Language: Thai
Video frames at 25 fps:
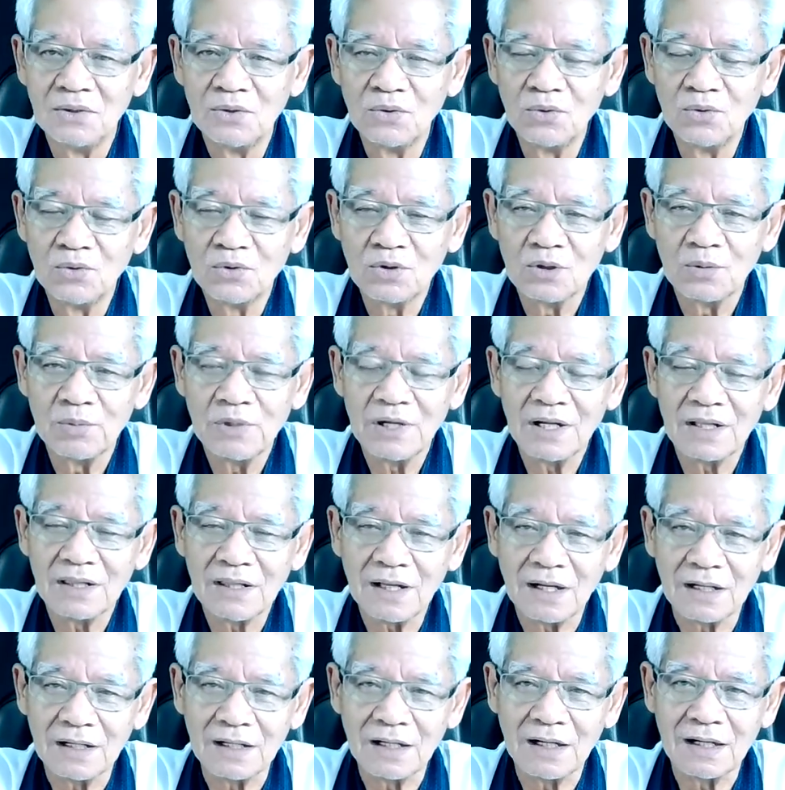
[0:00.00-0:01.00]
ลุงก็ไม่ได้
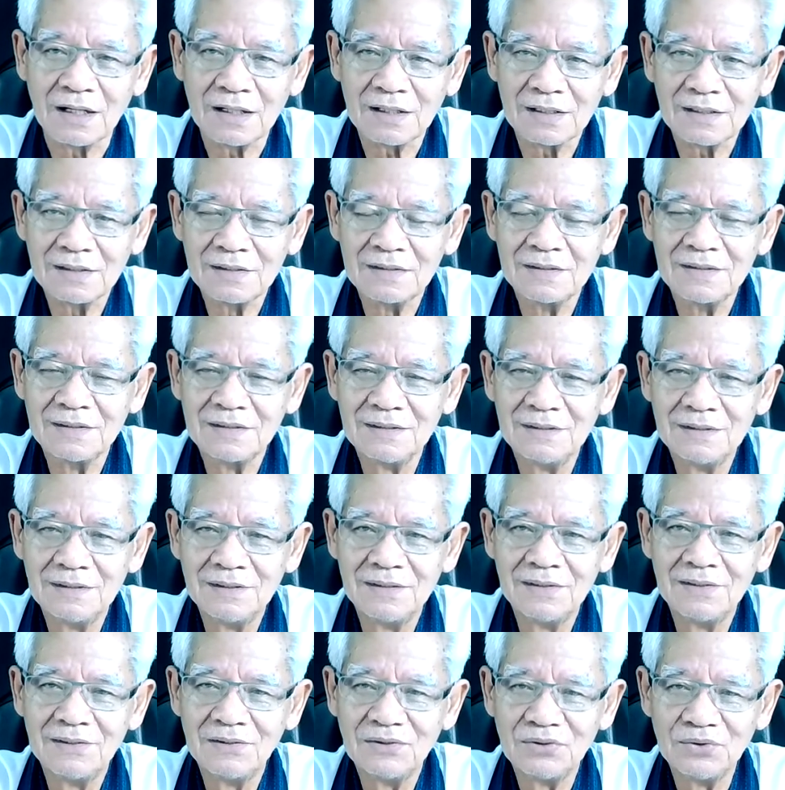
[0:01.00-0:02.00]
ตั้งหลัก
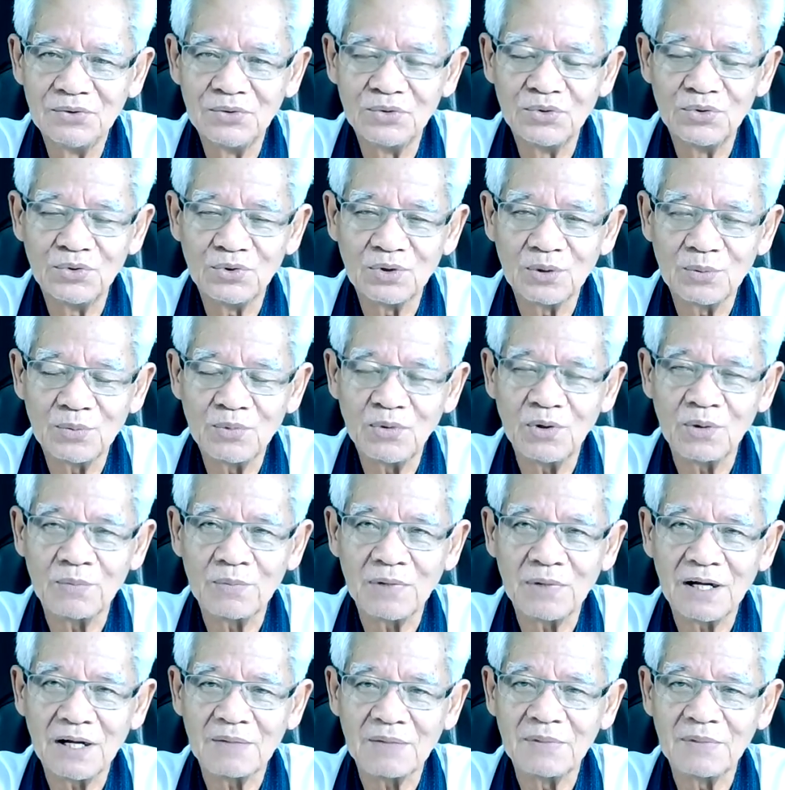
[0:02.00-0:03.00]
อยู่ๆก็พวด
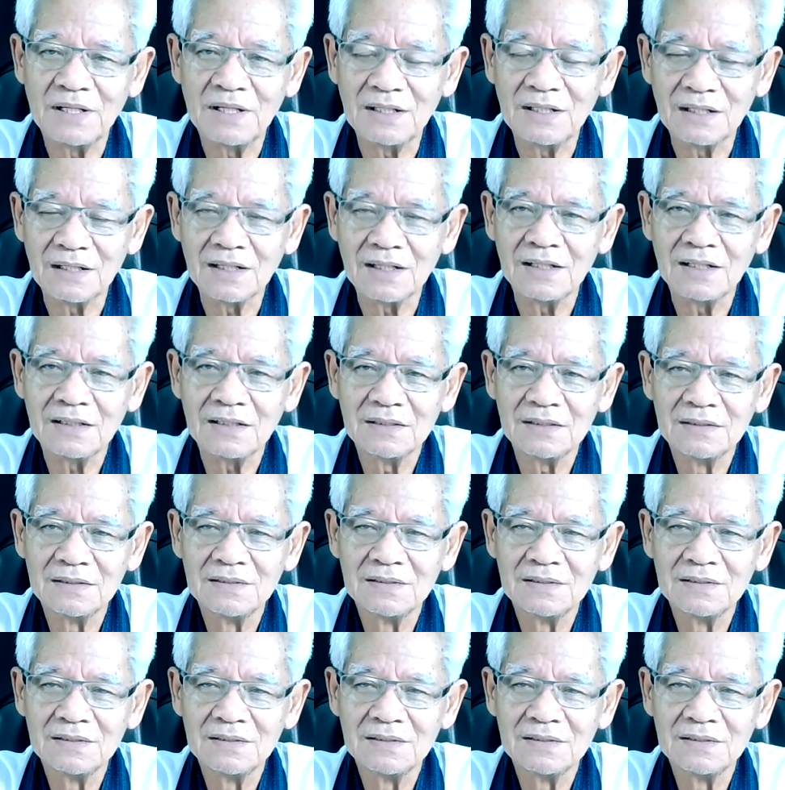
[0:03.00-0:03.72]
พามาอย่างเงี้ย